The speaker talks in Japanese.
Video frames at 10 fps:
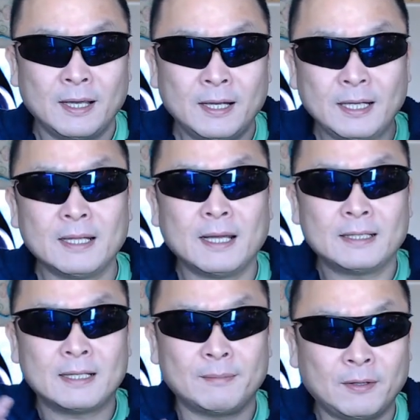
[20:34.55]
エリア
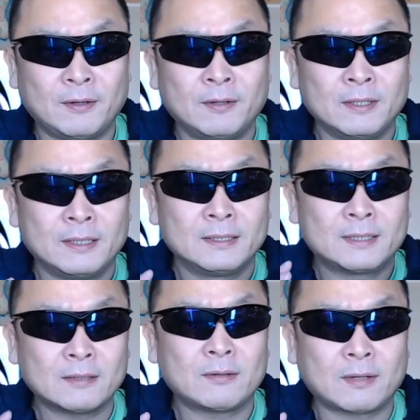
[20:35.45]
内でも
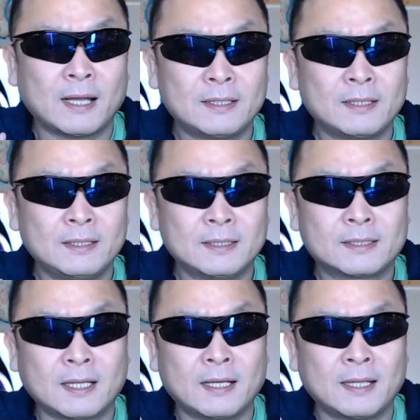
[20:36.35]
ちゃんと快適に
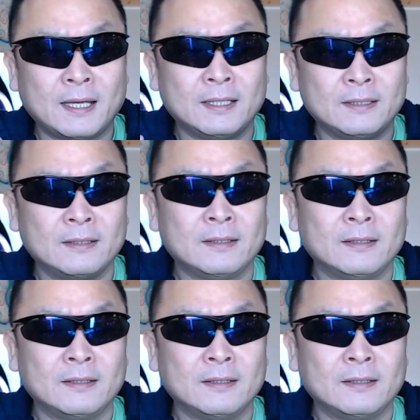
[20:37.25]
使えない